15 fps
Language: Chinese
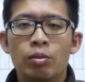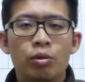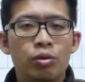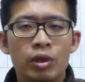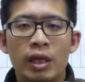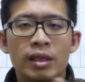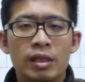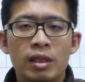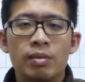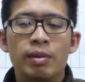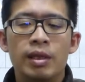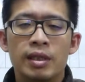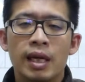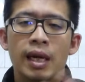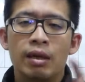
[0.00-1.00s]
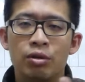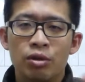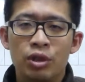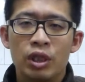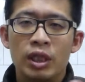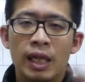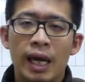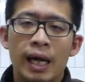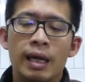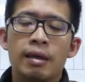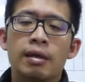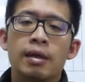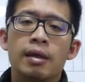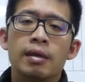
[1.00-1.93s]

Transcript: 目前市面上来说，其他。